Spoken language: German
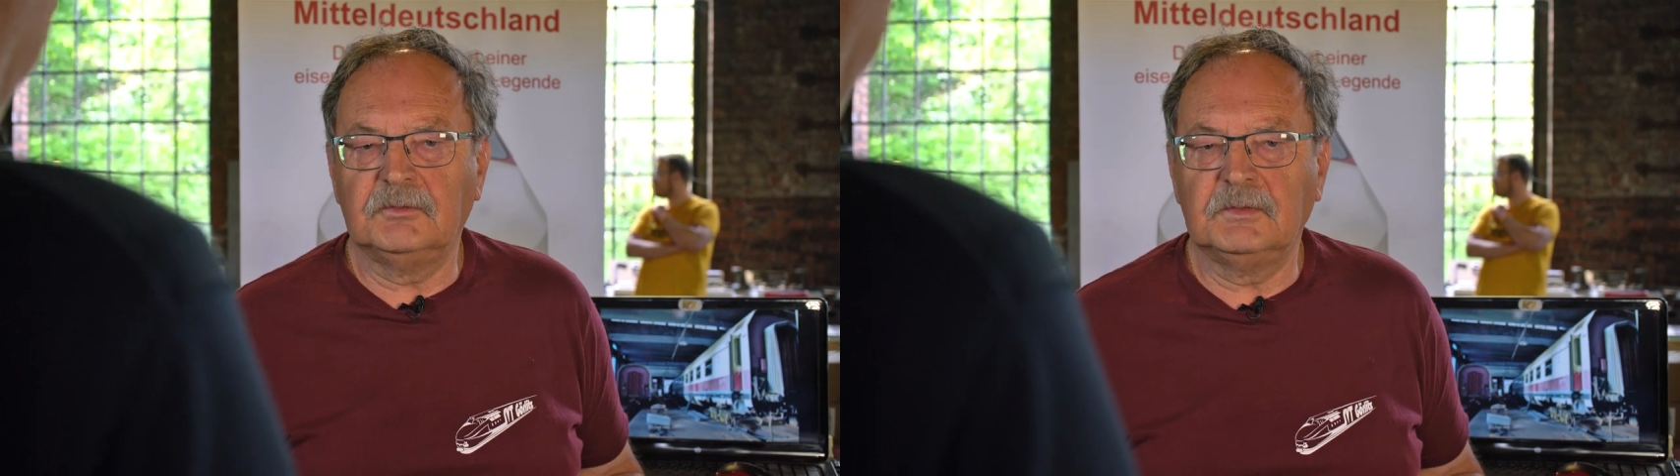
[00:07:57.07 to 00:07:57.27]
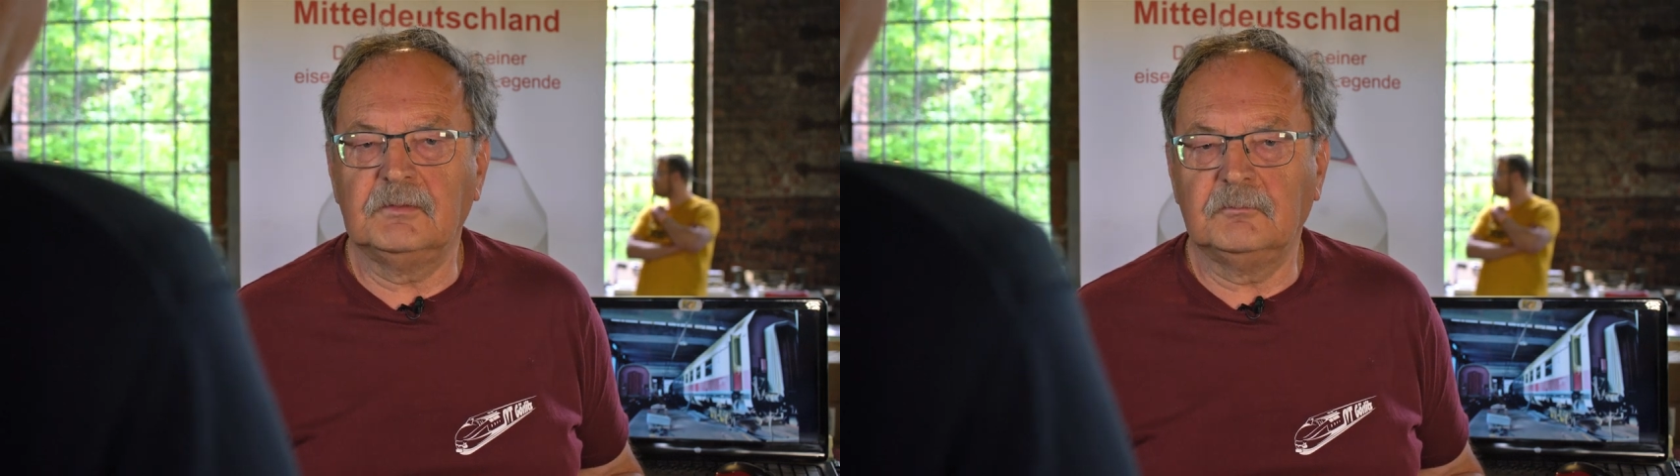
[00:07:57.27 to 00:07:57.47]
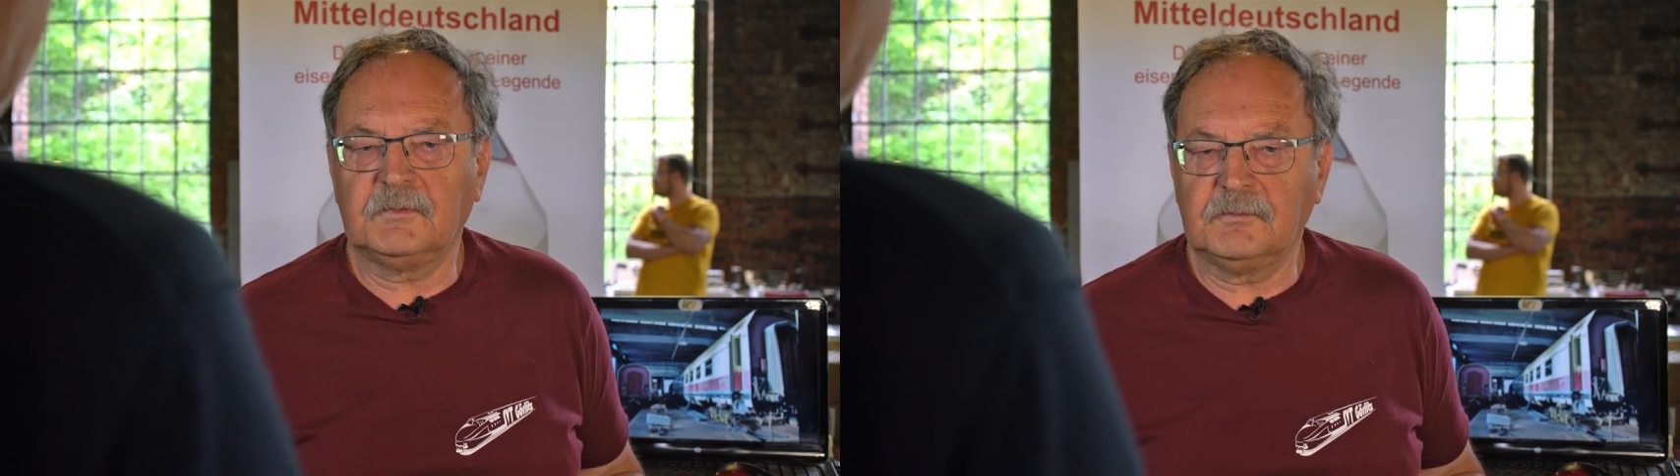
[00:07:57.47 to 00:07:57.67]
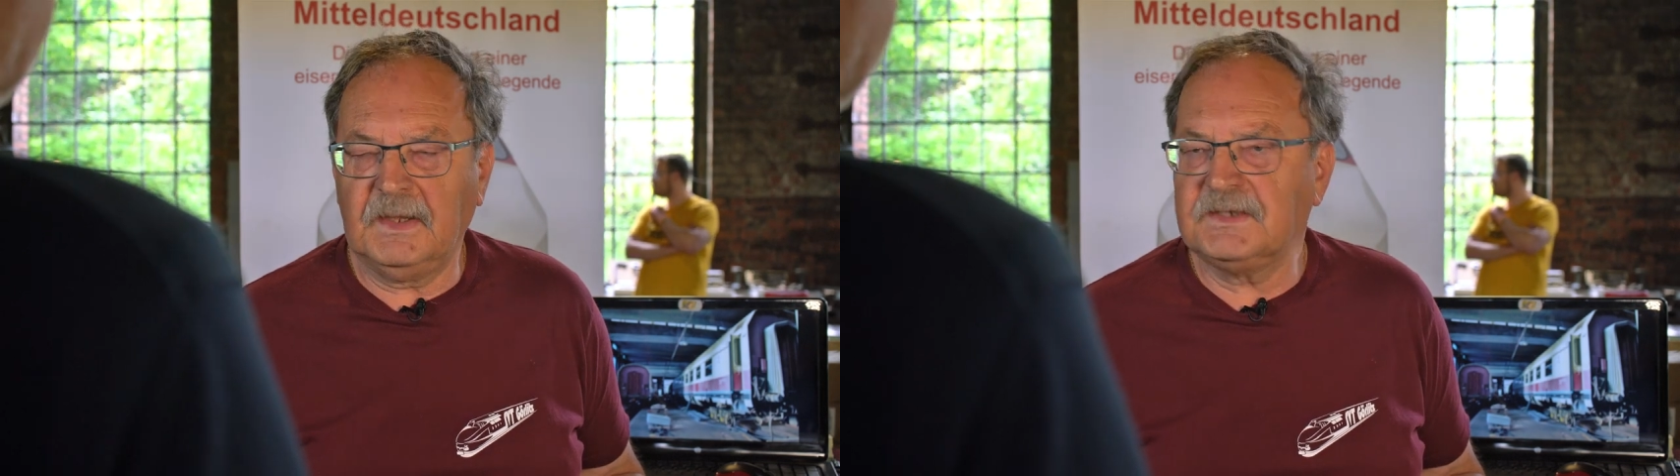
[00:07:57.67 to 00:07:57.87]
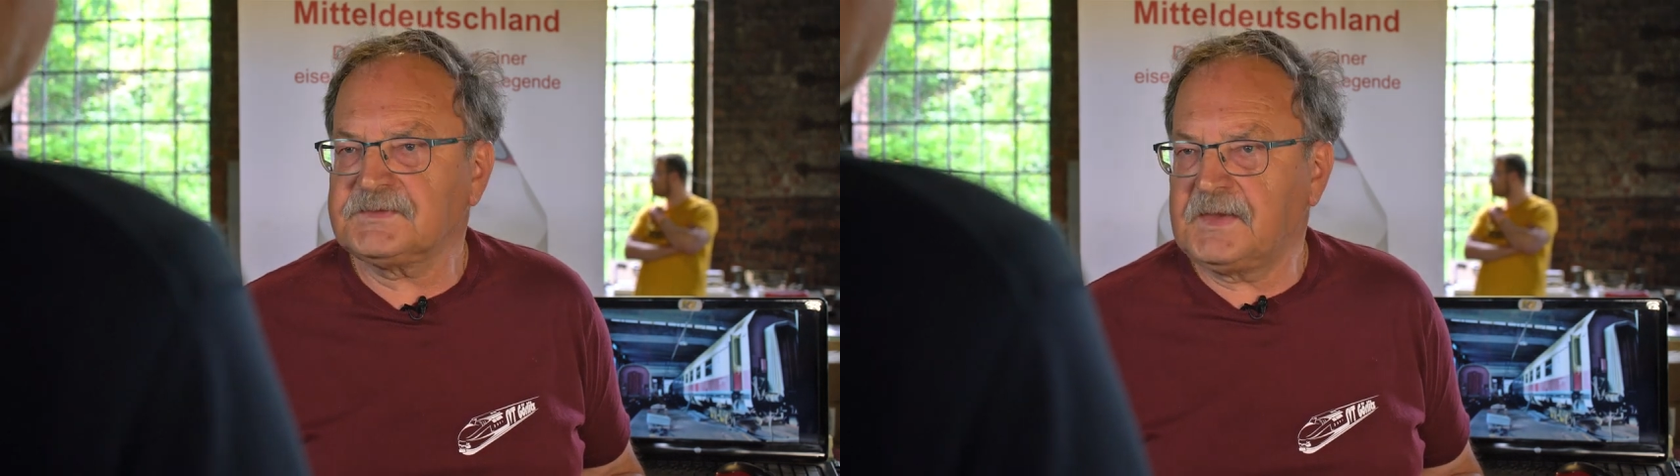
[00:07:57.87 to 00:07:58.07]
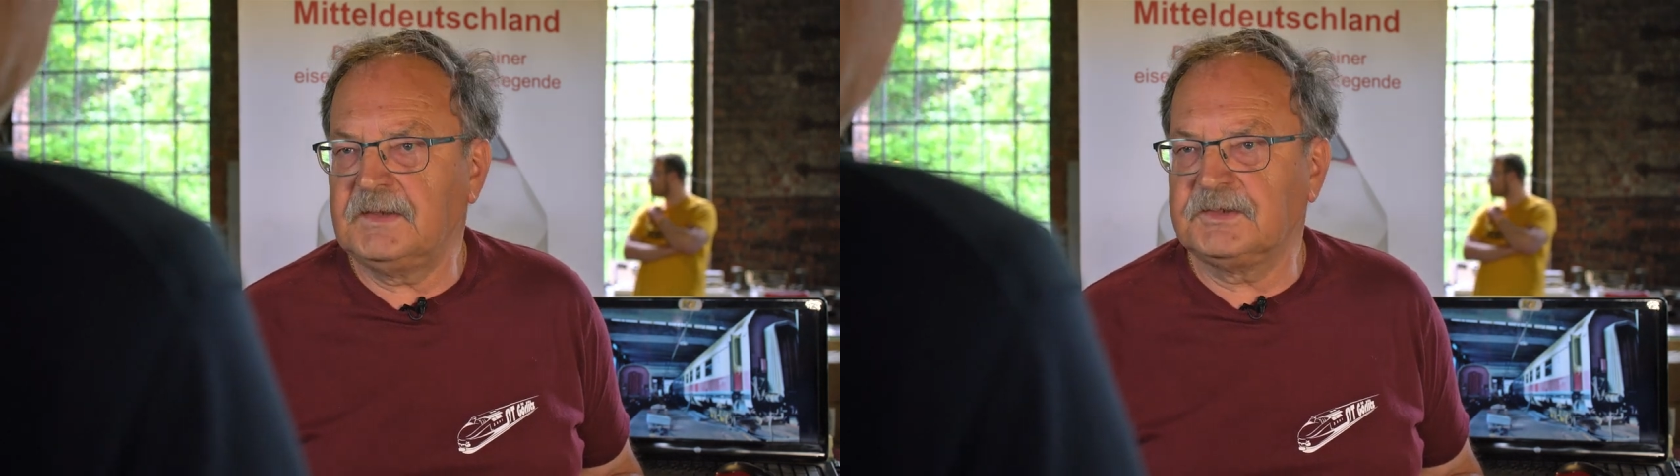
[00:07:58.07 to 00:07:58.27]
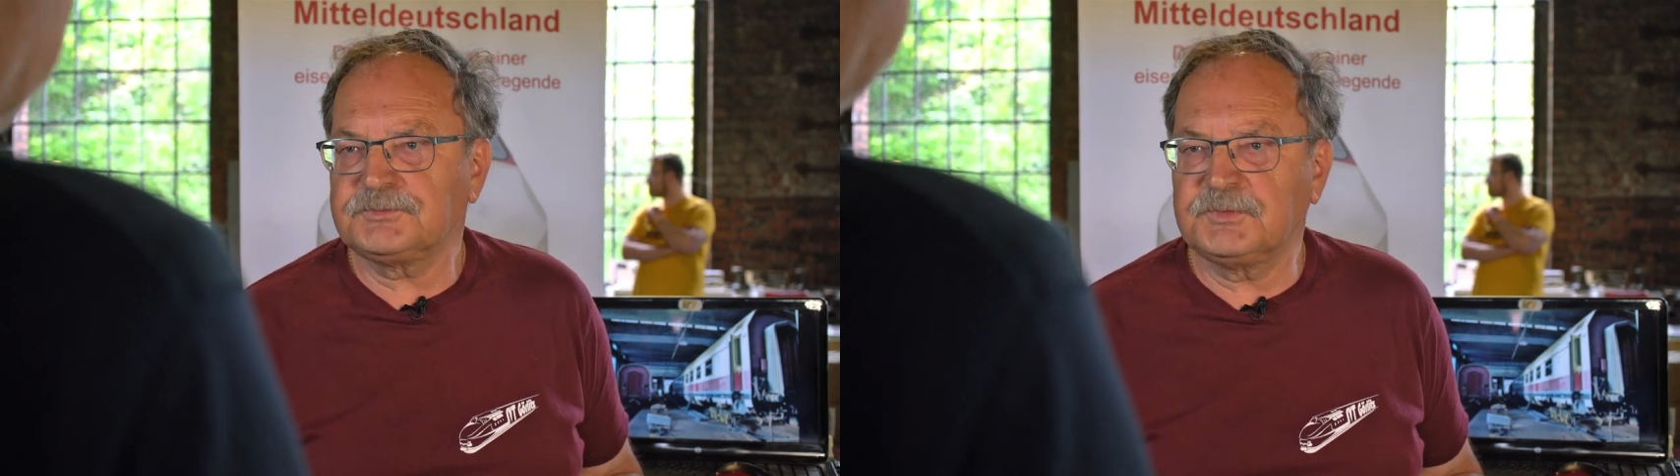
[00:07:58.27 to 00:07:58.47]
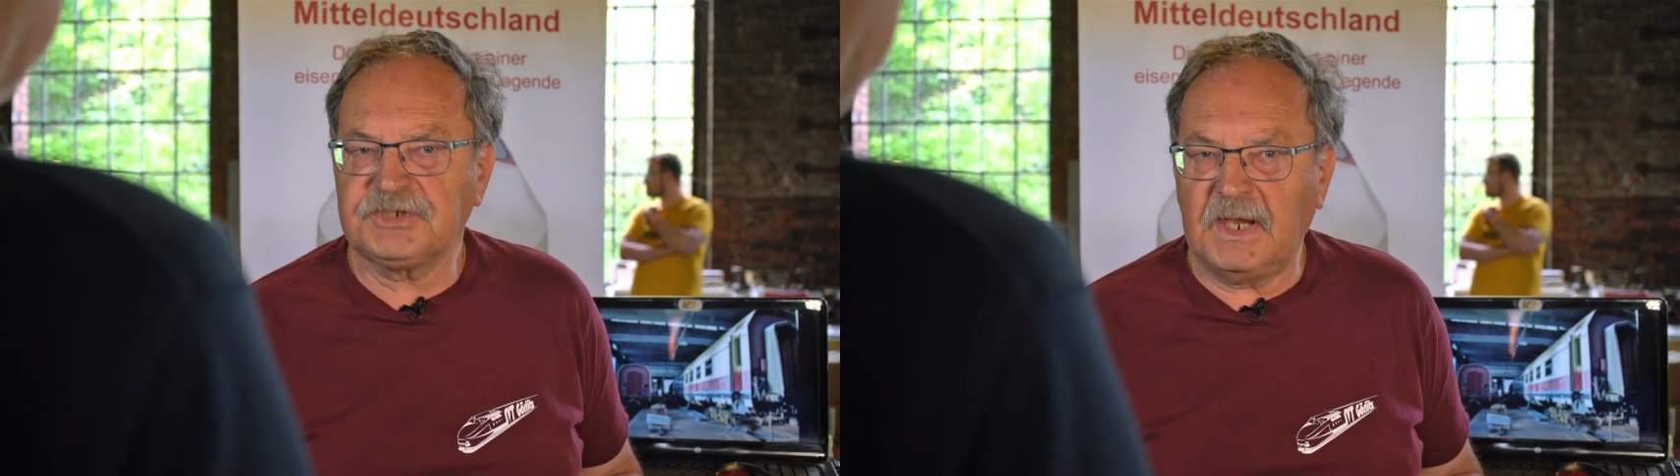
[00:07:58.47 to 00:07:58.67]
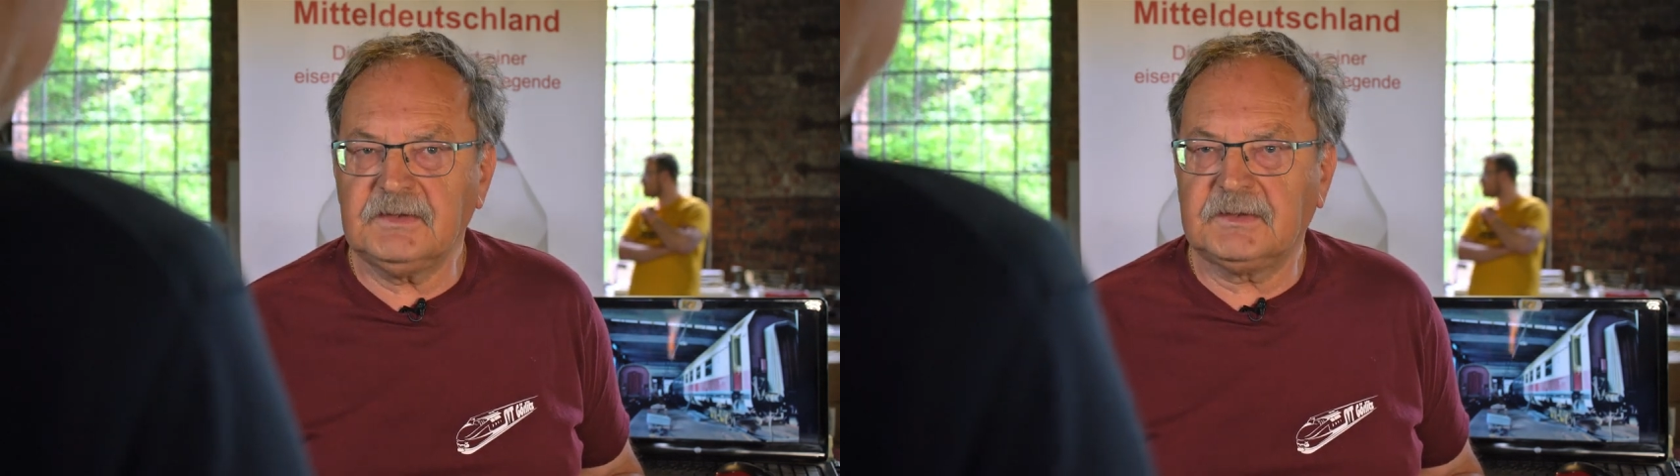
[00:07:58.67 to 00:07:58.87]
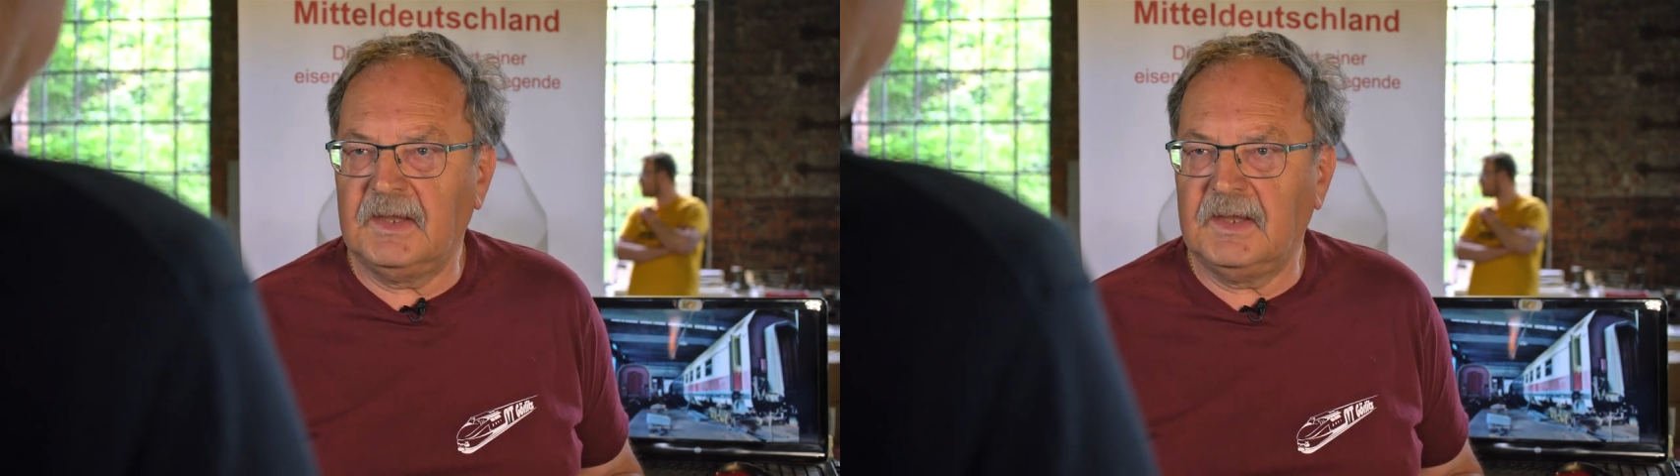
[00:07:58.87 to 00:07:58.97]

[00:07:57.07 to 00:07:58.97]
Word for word: uns rechtzeitig Bescheid